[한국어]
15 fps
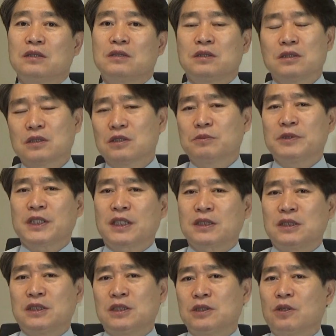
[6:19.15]

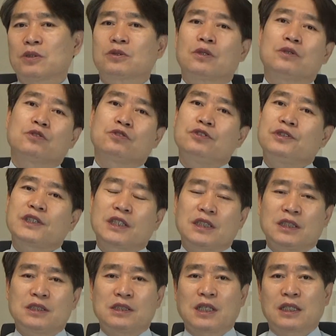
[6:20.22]
진급이라든지 어떤
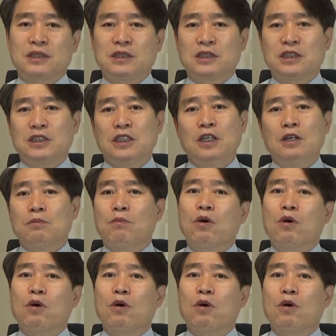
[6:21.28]
출세길이라든지